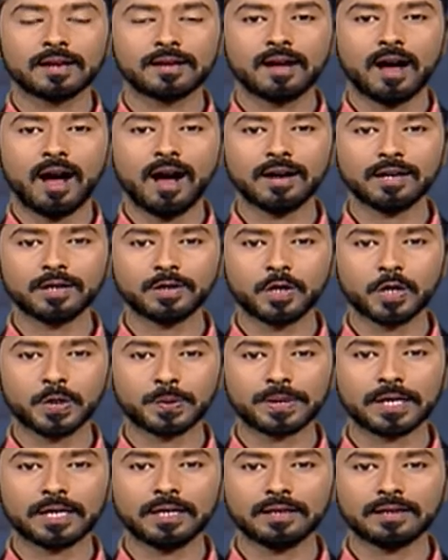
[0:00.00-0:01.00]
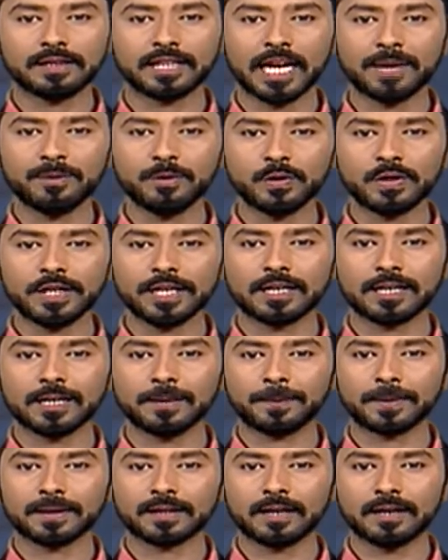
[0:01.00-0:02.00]
நாகர்கோவிலில் தேமுதிக
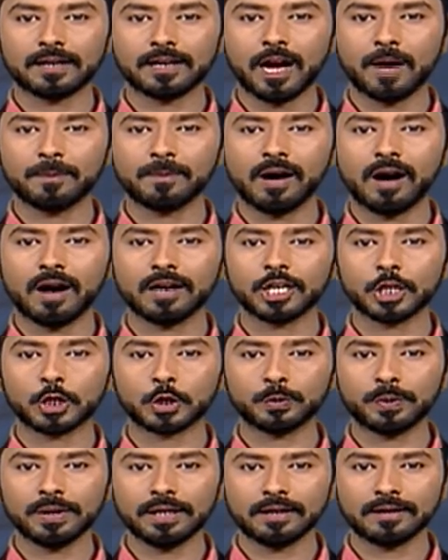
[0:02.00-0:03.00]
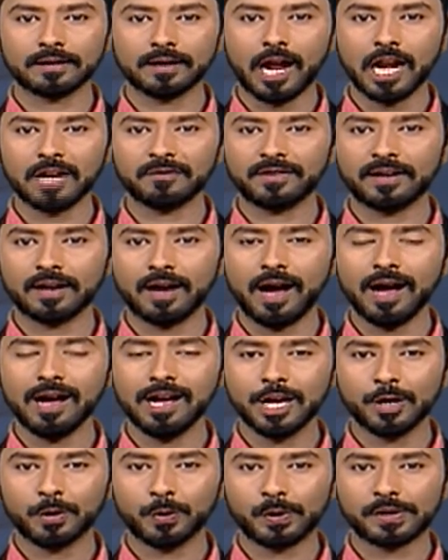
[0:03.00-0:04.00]
பதினெட்டாம் ஆண்டு துவக்க நாள் விழா
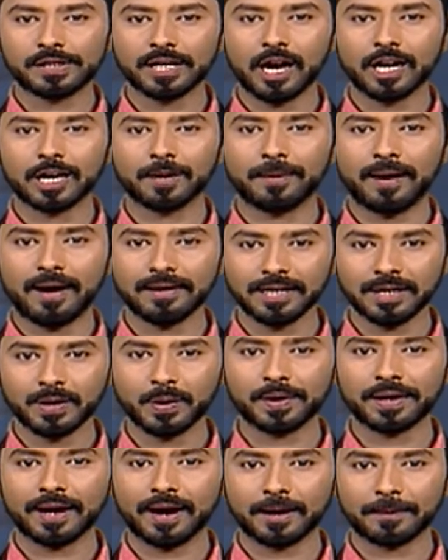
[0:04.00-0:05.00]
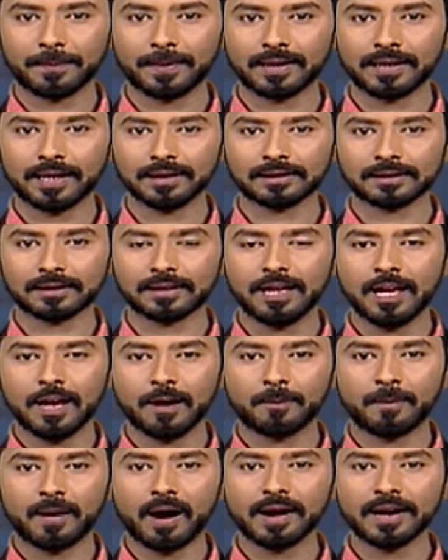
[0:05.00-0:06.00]
உற்சாகமாக கொண்டாடப்பட்டது
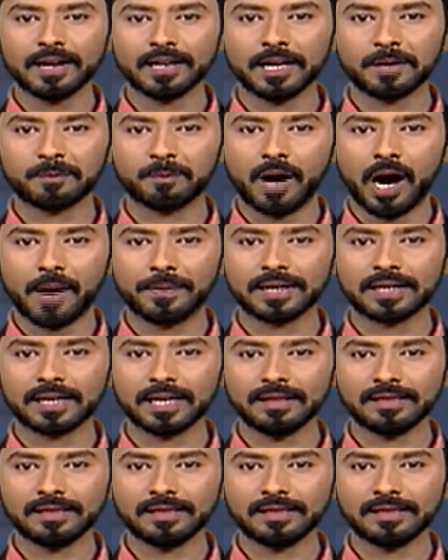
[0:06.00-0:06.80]
மாநகர் மாவட்ட